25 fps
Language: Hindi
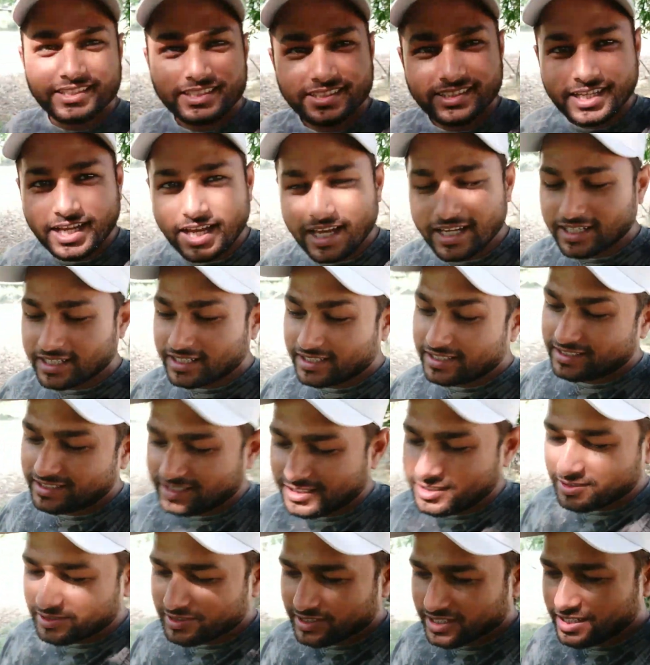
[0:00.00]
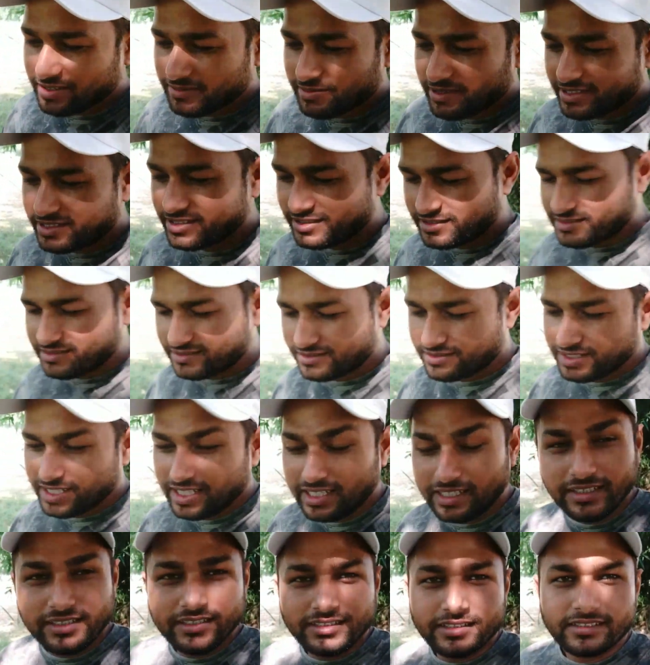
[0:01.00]
इंतज़ार कीजिए उसके बाद
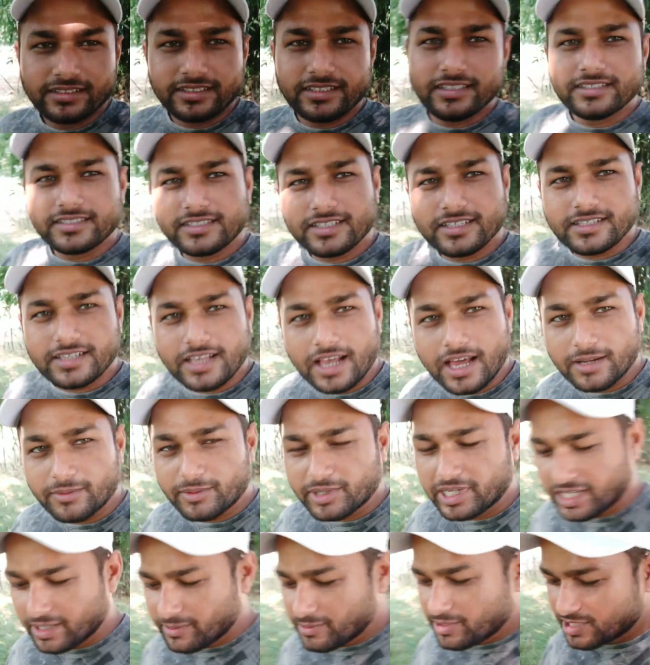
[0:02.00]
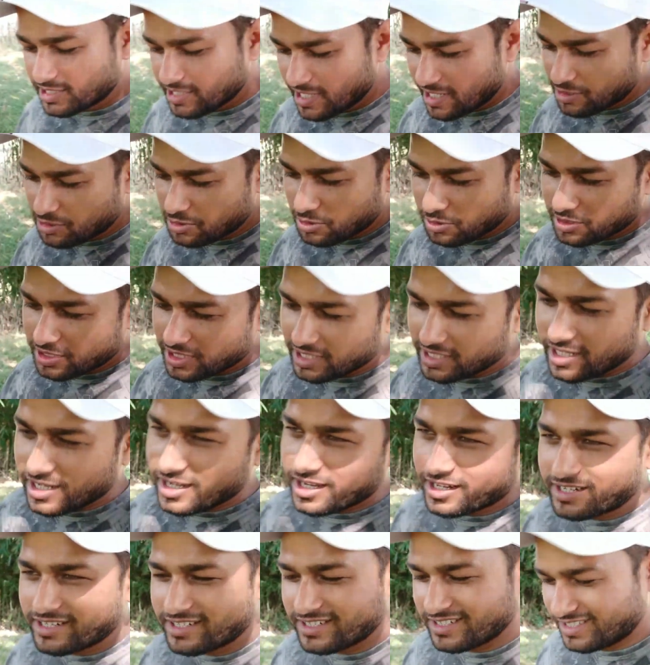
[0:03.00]
तीन से चार महीने में सरसों
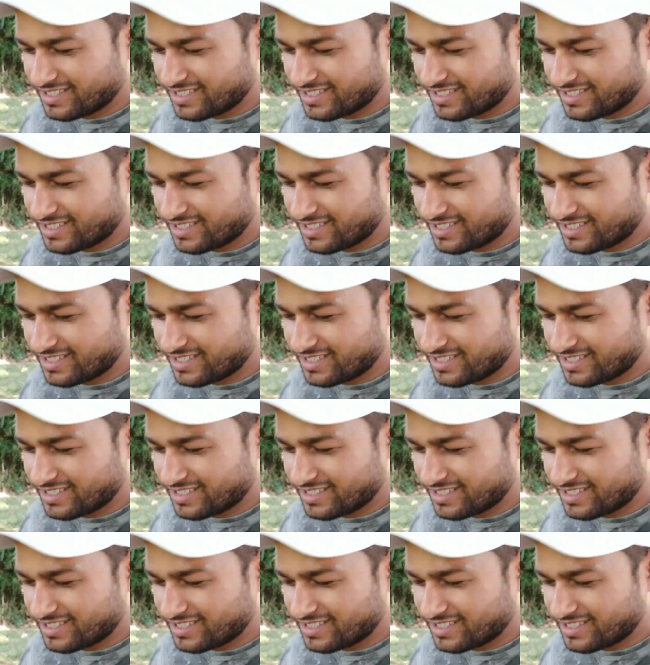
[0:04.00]
तैयार